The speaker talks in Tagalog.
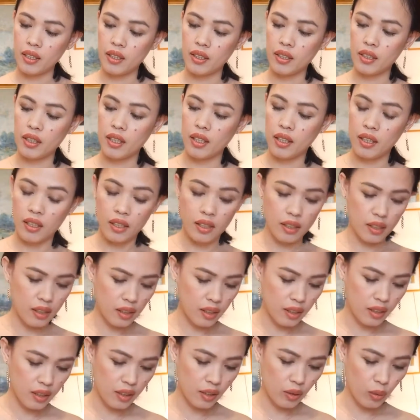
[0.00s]
uh,
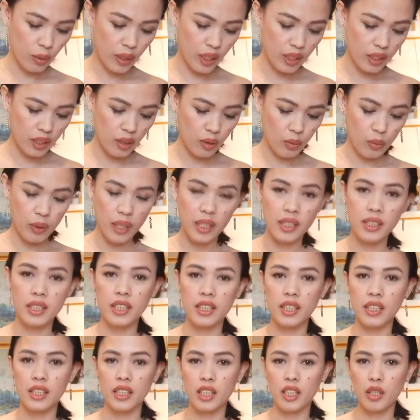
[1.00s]
21
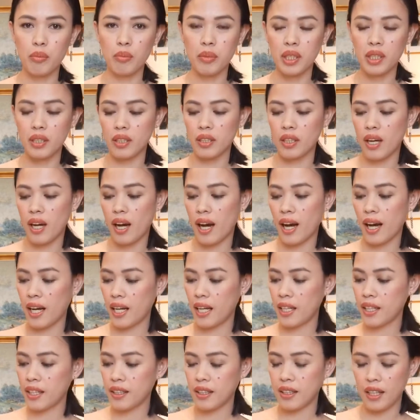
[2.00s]
centimeter
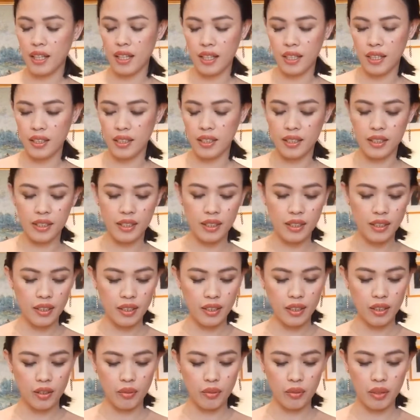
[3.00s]
height and
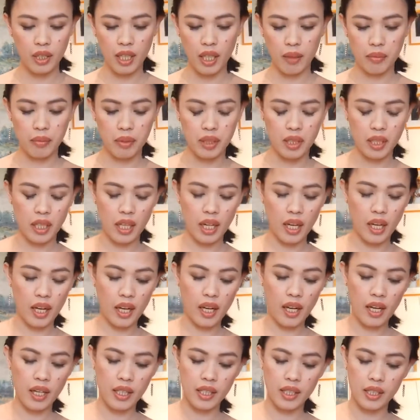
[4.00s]
yung depth
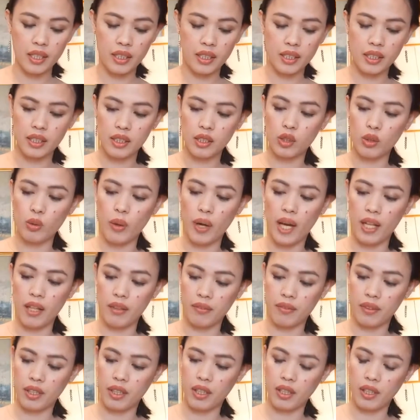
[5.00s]
niya is 12
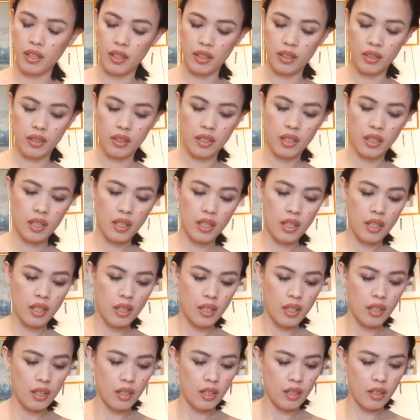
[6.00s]
here.
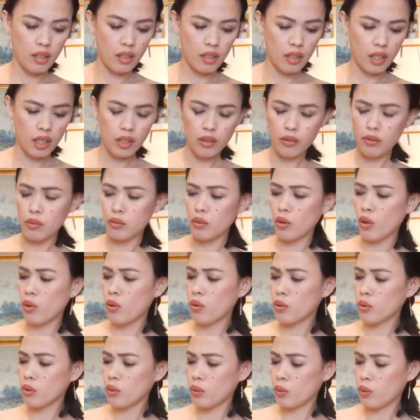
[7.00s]
Uh, I don't
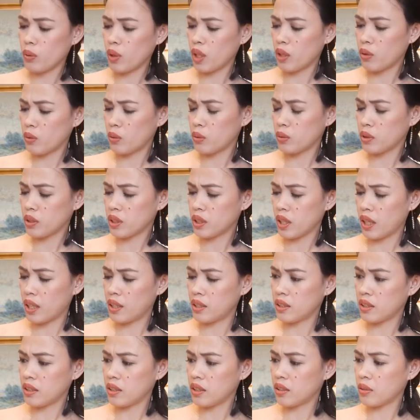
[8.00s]
know kung anong
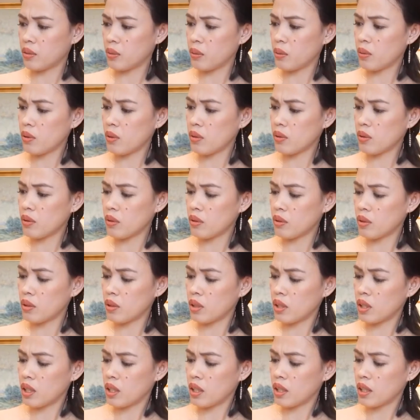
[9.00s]
size ito.
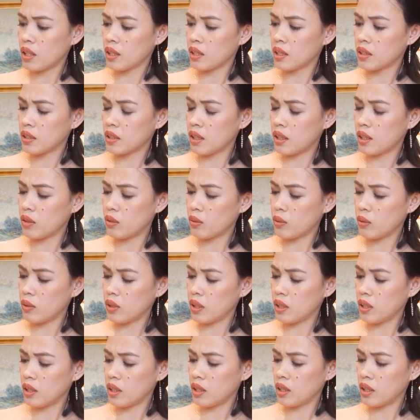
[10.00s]
Kasi ano
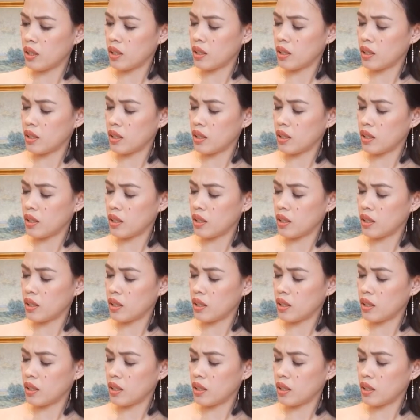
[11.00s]
eh,